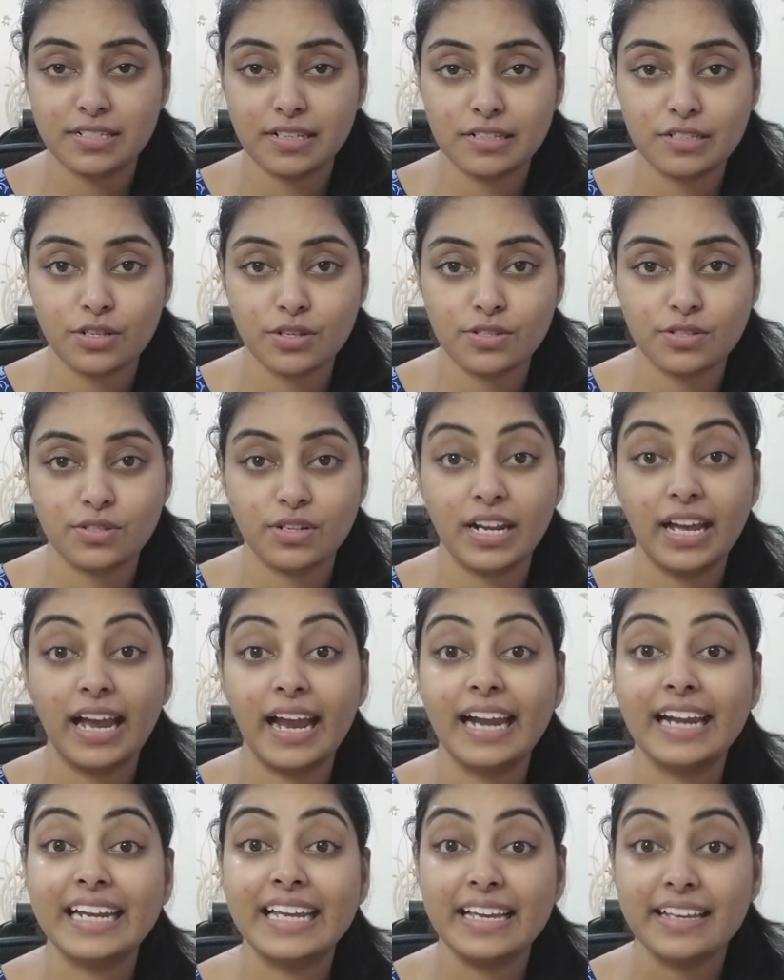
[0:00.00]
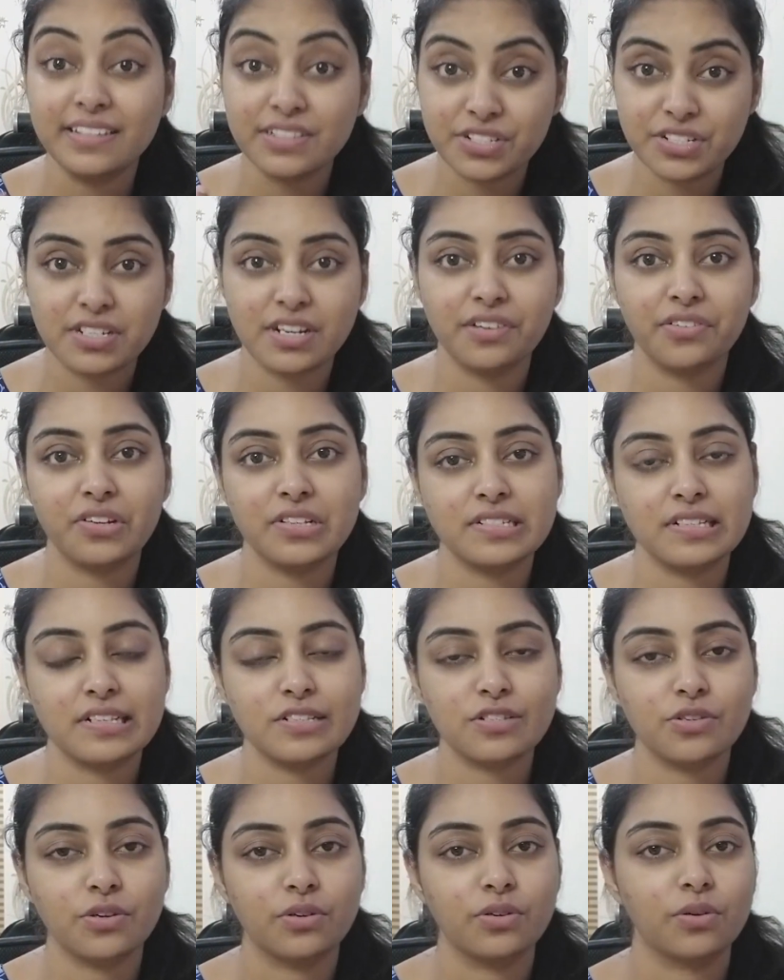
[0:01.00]
రిజల్ట్స్ వస్తున్నాయి అండ్ ఇన్స్టెంట్
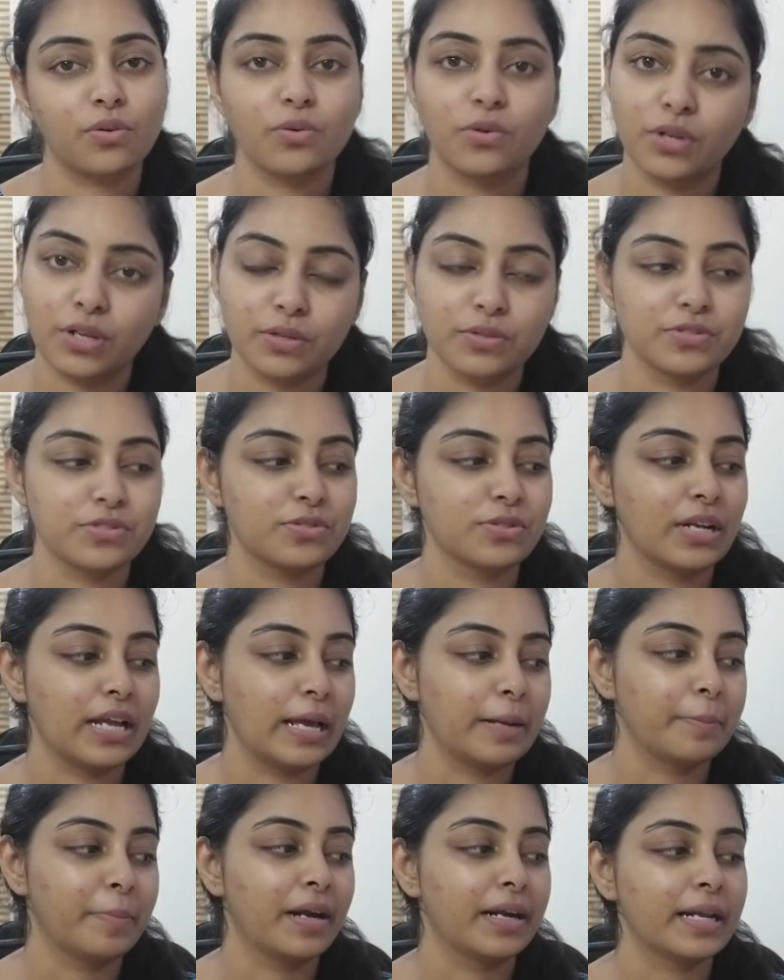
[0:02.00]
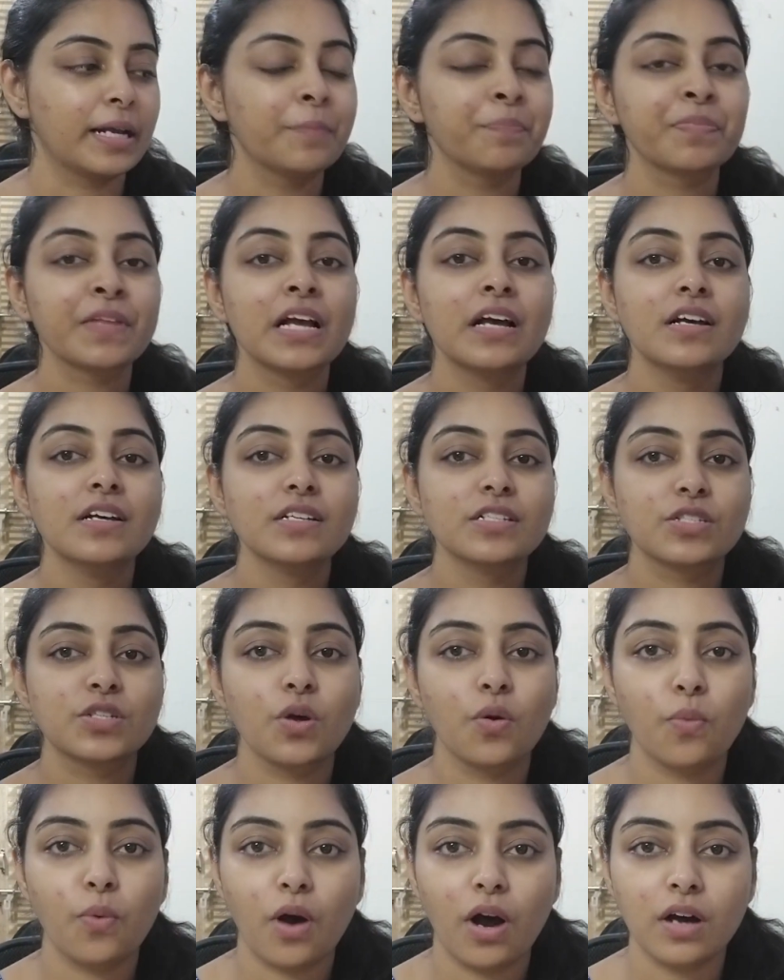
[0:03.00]
రిజల్ట్స్ కూడా వస్తున్నాయి అనమాట సో
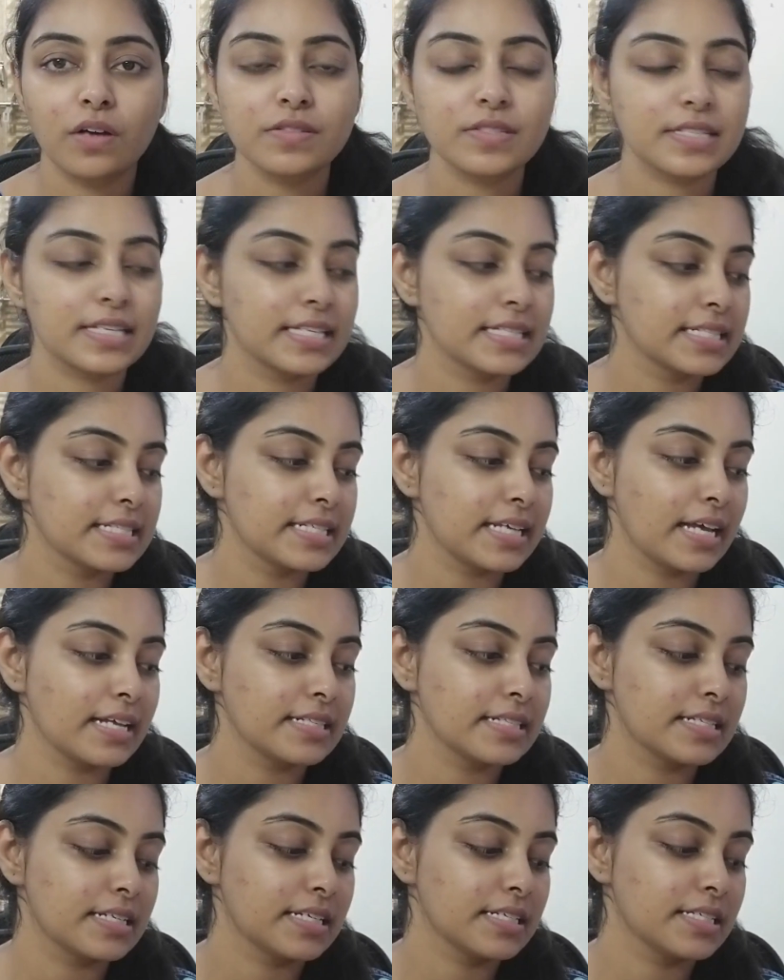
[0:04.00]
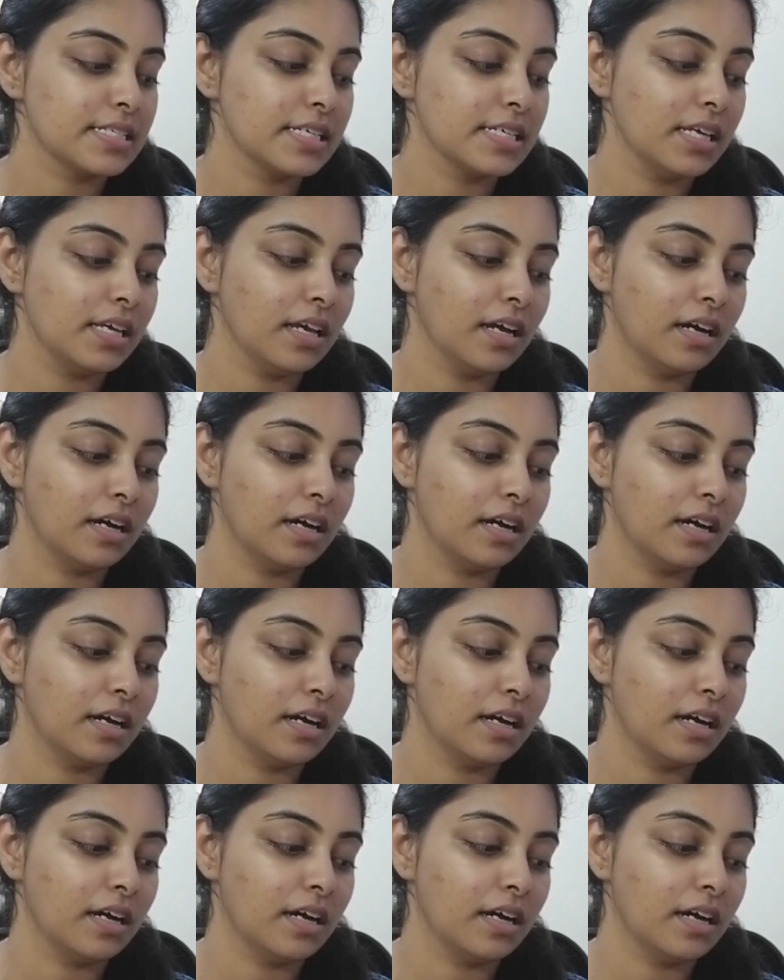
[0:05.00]
వా స్కిన్ సైన్స్ నుంచి